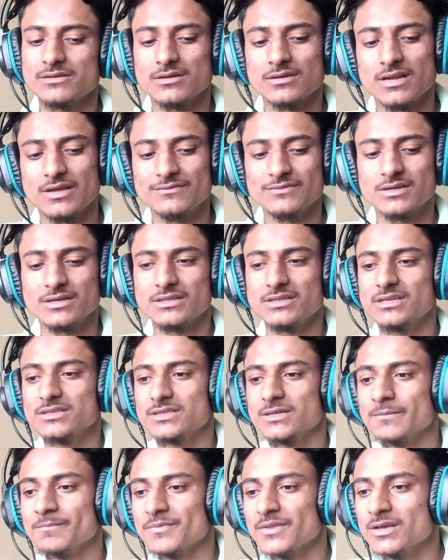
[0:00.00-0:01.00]
लाइव कर दिया
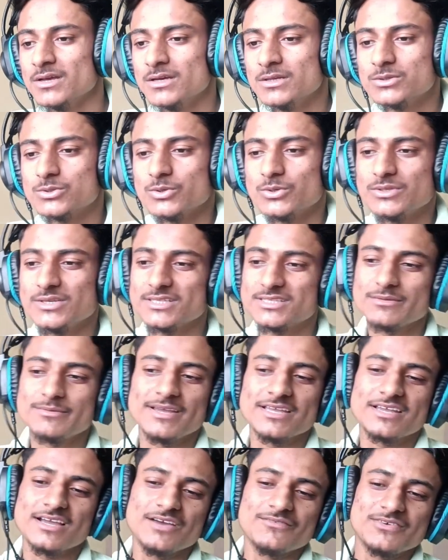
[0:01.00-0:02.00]
था तो ये था
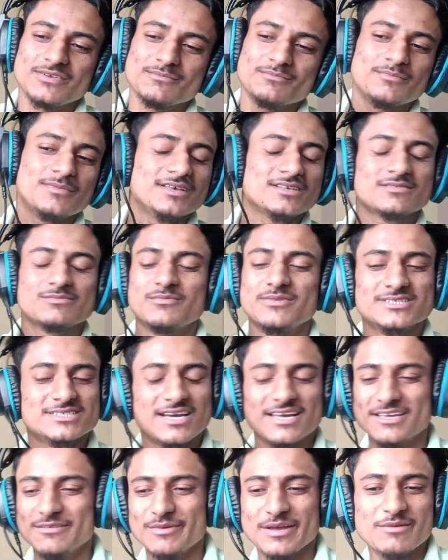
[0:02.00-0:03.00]
भाई काफ़ी मस्त
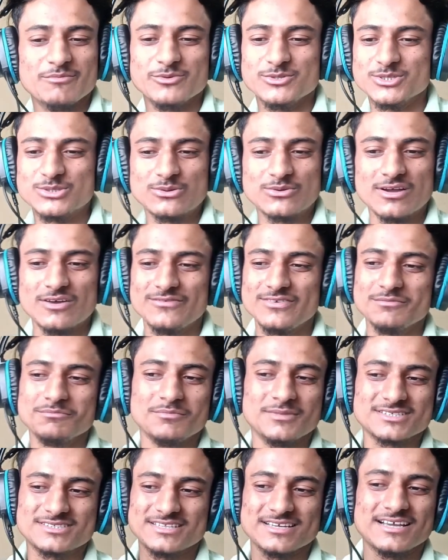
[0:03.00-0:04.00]
मज़ा आया भाई मुझे तो काफ़ी
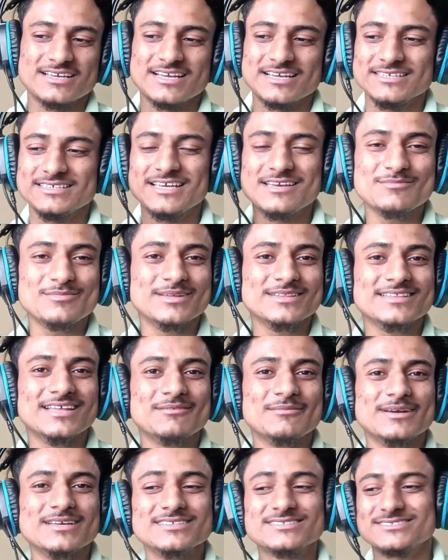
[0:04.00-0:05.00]
मस्त लगा यार ये
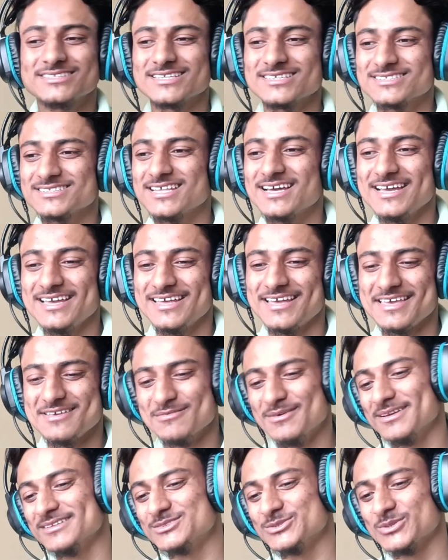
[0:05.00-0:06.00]
बंदा भाई सस्ता है आई
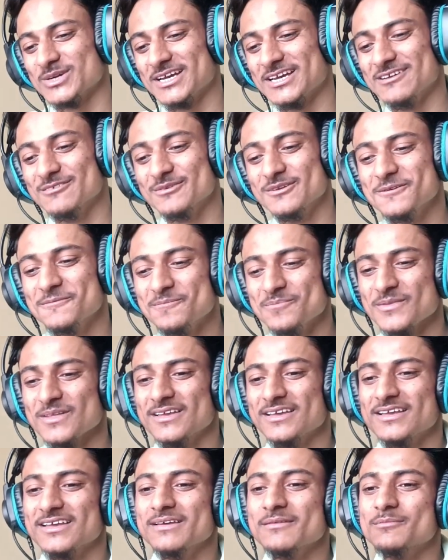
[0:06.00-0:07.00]
बन चुका है अभी
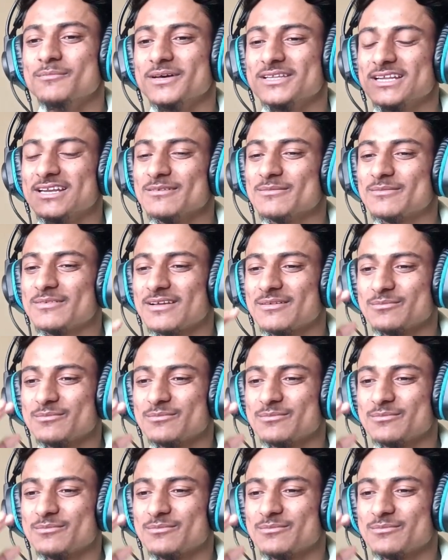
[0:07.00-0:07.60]
मतलब